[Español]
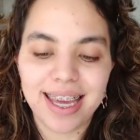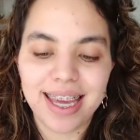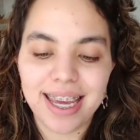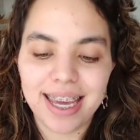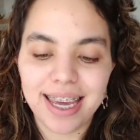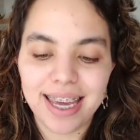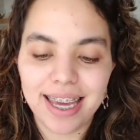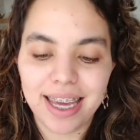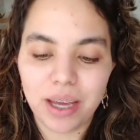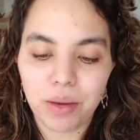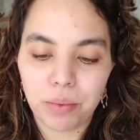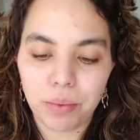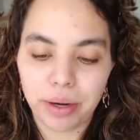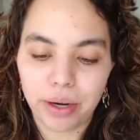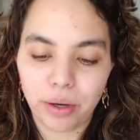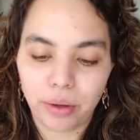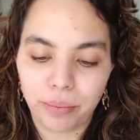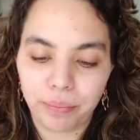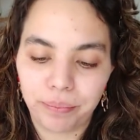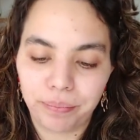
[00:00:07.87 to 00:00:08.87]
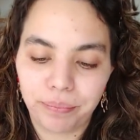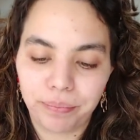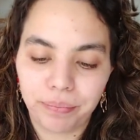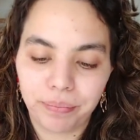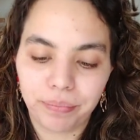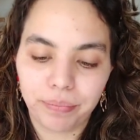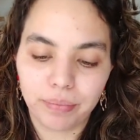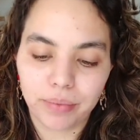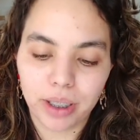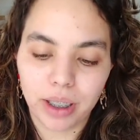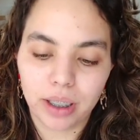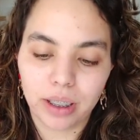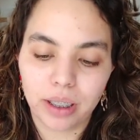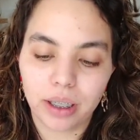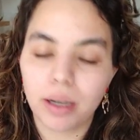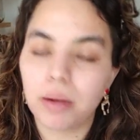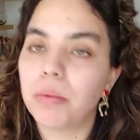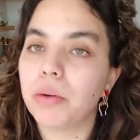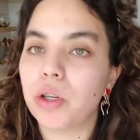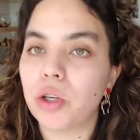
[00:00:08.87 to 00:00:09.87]
Y bueno,
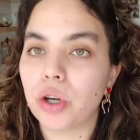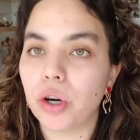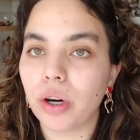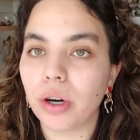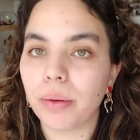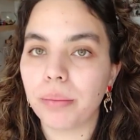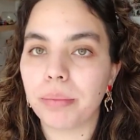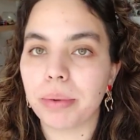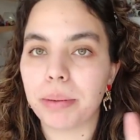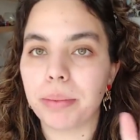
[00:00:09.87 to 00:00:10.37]
yo